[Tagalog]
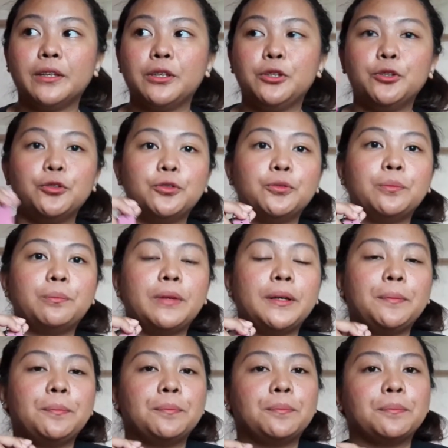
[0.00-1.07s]
yung
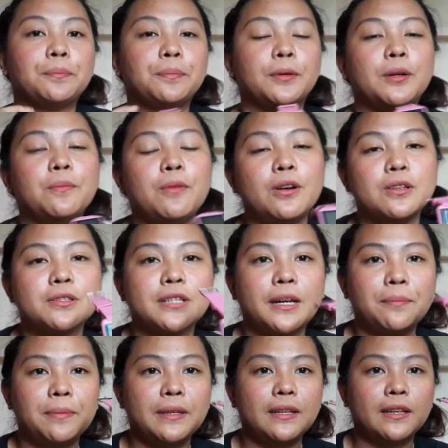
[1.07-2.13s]
may promo ang
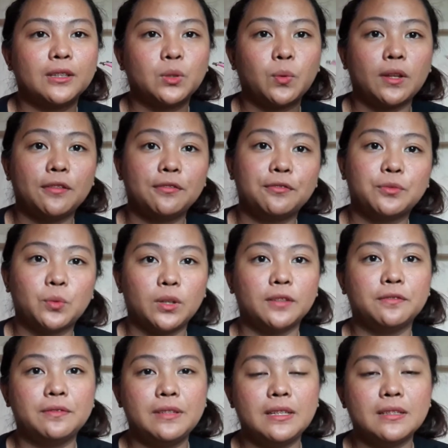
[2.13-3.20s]
Shopee na 12,
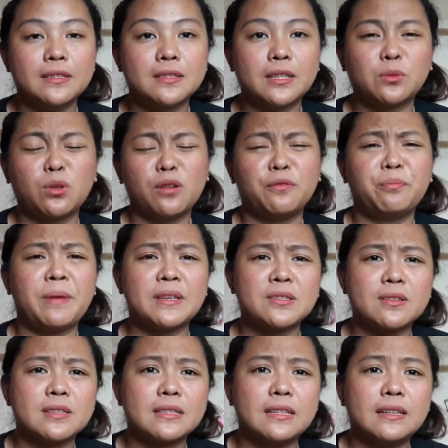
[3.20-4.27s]
12 deals, 12
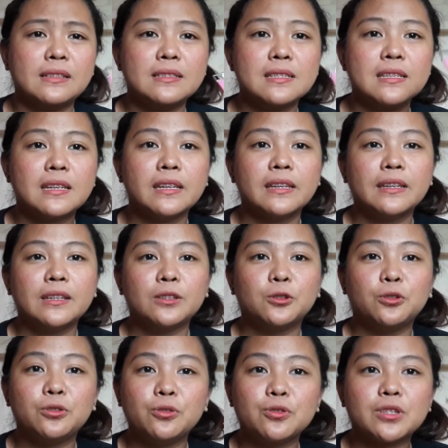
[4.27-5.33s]
pesos deals.
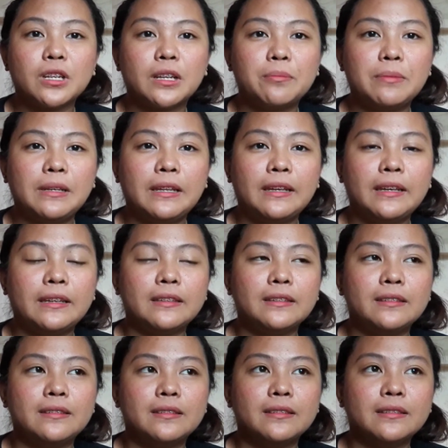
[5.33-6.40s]
Doon ko siya nabili and
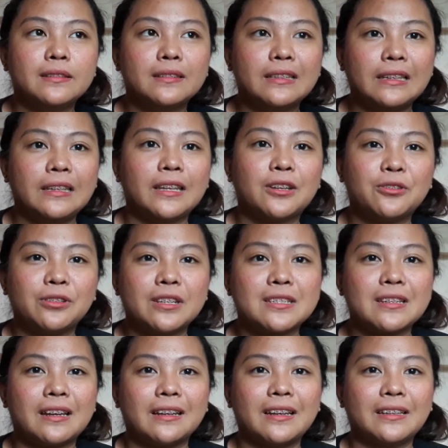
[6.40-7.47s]
click ko na
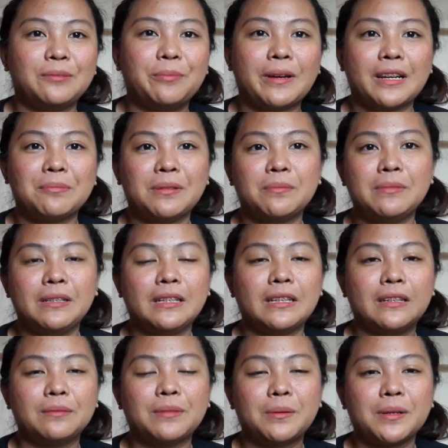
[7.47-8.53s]
siya agad para mabili,
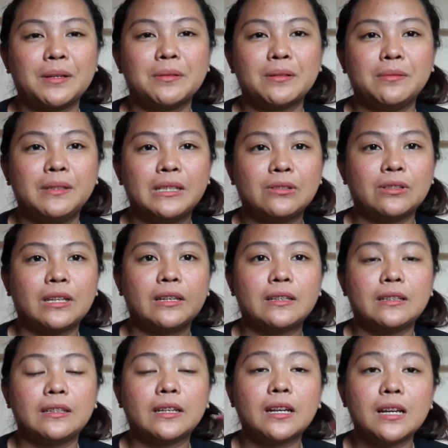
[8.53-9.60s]
para mabili ko na.
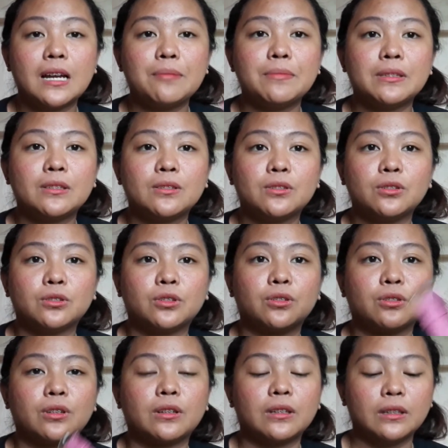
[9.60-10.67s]
Nagagamit ko
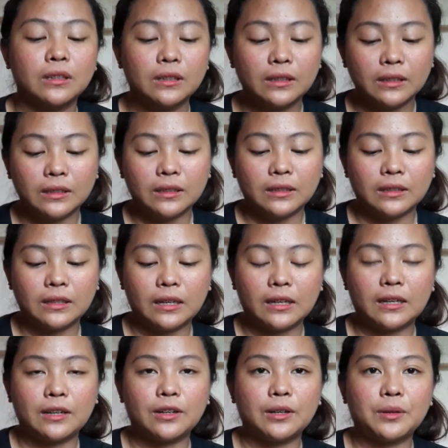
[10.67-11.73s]
to
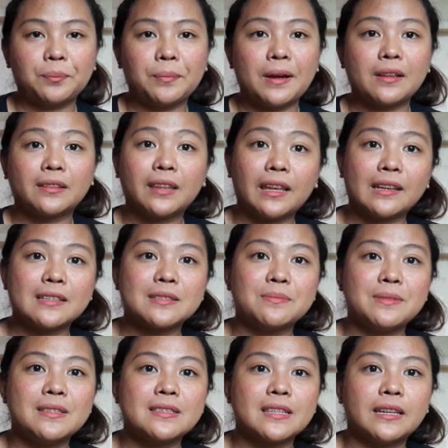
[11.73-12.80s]
na pang text
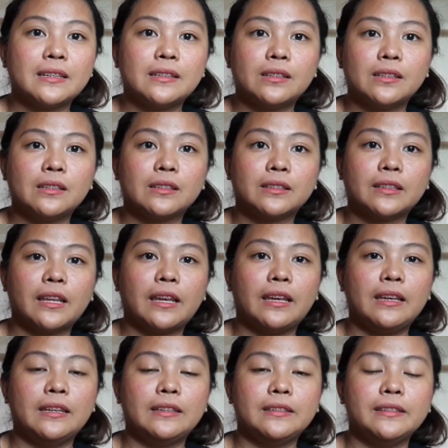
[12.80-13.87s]
minsan
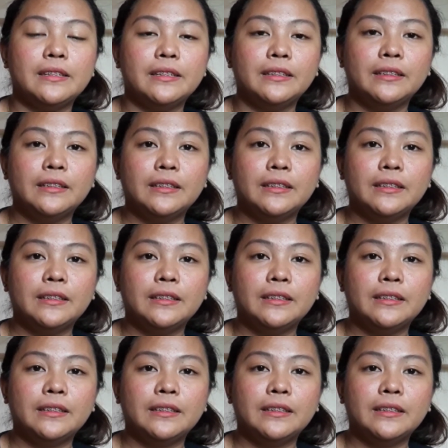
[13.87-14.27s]
and